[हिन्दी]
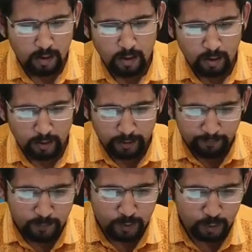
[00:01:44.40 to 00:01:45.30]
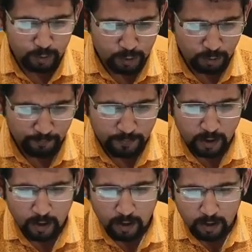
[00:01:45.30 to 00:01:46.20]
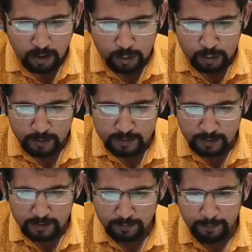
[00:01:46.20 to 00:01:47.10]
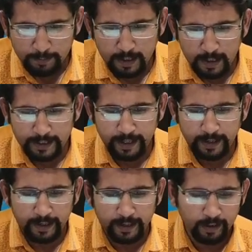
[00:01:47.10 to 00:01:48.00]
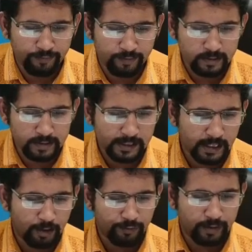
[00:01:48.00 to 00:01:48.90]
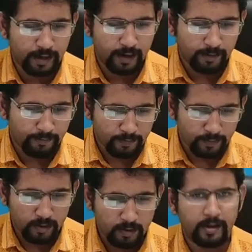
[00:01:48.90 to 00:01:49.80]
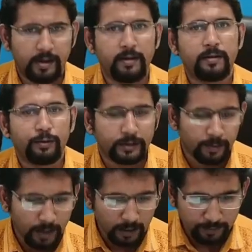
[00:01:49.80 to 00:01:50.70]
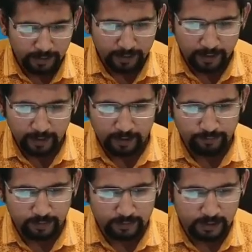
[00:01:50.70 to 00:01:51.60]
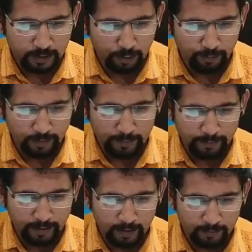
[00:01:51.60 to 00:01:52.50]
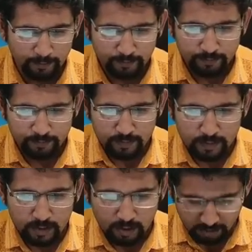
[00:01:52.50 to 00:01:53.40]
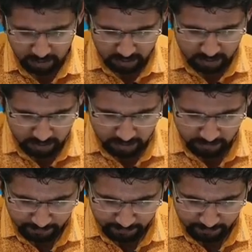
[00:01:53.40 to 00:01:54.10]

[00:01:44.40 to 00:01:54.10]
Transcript: ओके तो चलो सब सबसे पहले देखेंगे इंडिफरेंस कर्व क्या है राइट उसके बाद में देखेंगे इंडिफरेंस कर्व मैप क्या है ठीक है